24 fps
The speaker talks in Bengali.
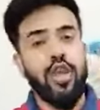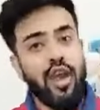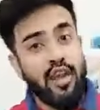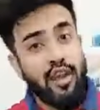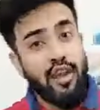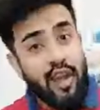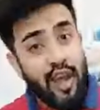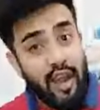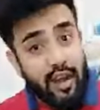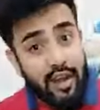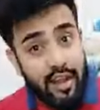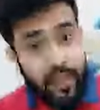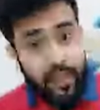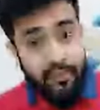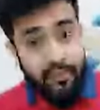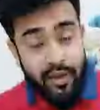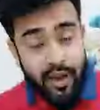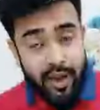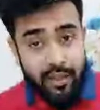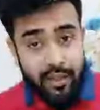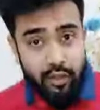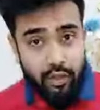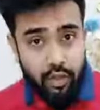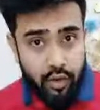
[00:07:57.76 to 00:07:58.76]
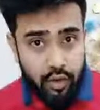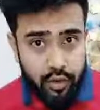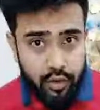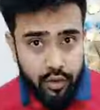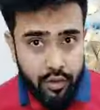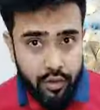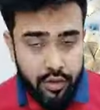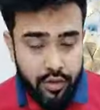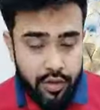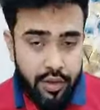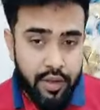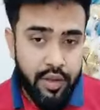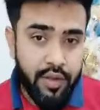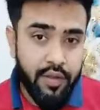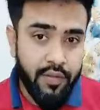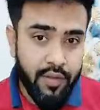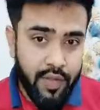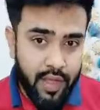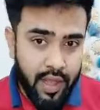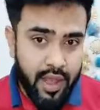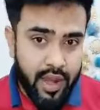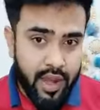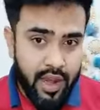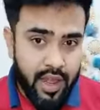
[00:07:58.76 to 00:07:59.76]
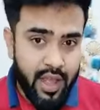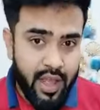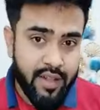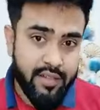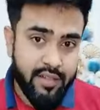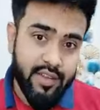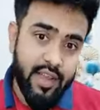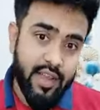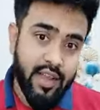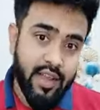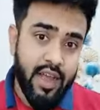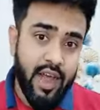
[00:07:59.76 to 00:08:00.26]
শেয়ার ডান লিখে ফেলেন তো দেখে নেই আজকে